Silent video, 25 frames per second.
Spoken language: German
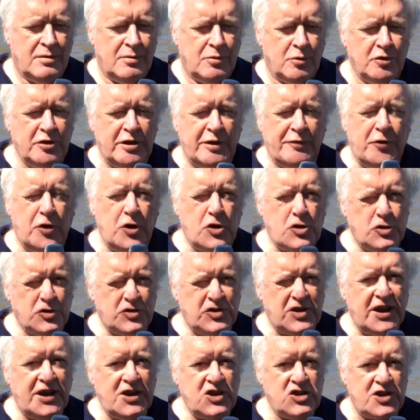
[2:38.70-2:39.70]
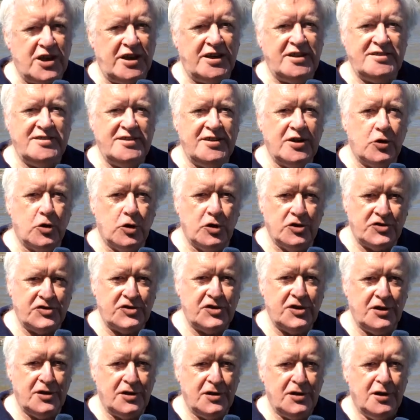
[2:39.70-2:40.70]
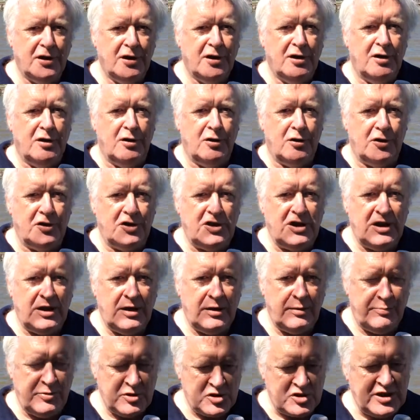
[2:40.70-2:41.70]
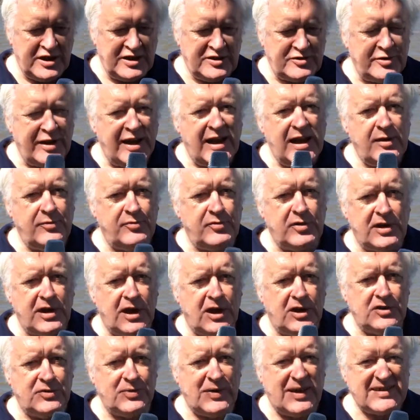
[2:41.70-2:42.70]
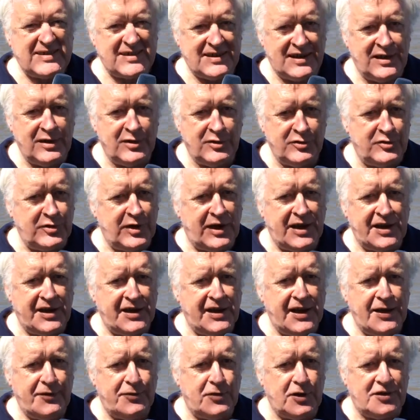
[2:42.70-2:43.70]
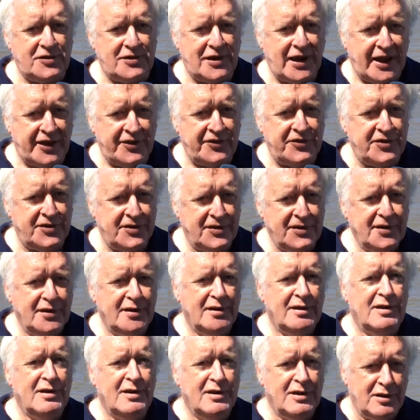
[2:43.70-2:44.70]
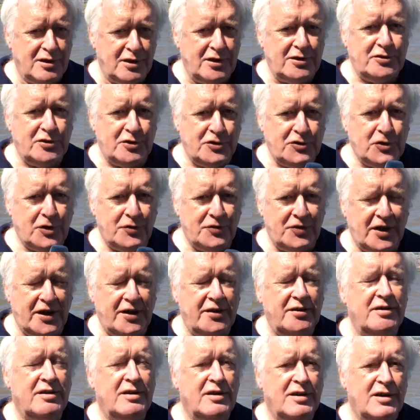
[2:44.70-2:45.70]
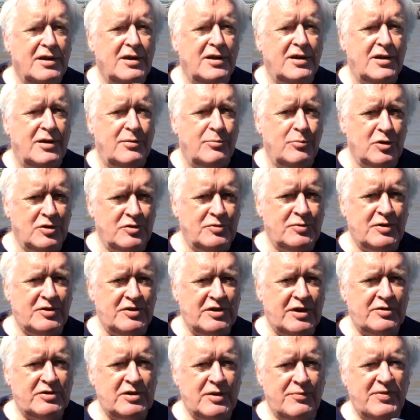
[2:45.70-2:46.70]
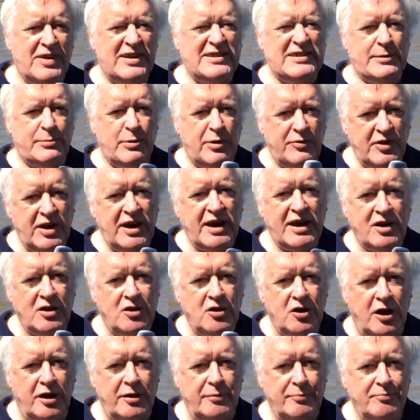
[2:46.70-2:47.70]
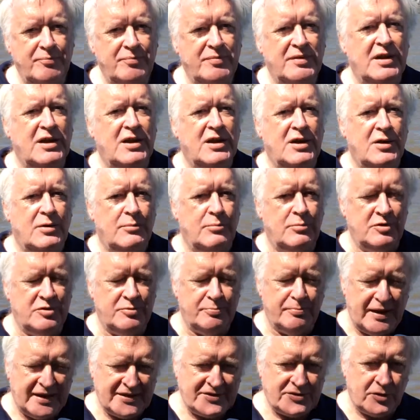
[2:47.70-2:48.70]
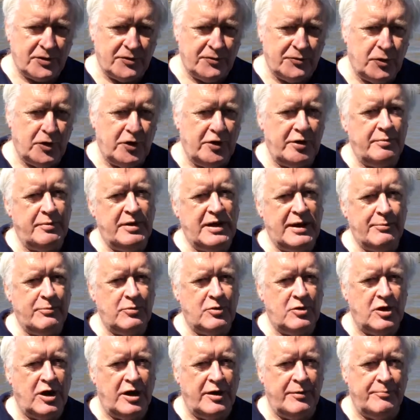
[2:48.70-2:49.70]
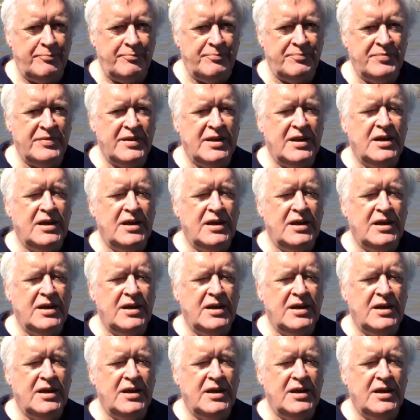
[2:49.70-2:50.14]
Unser Forschungsgegenstand ist die Küste und die besteht zur Hälfte ja aus Wasser und zur anderen Hälfte aus Land. Also insofern müssen wir uns auf dem Wasser bewegen können, müssen Messungen vornehmen können,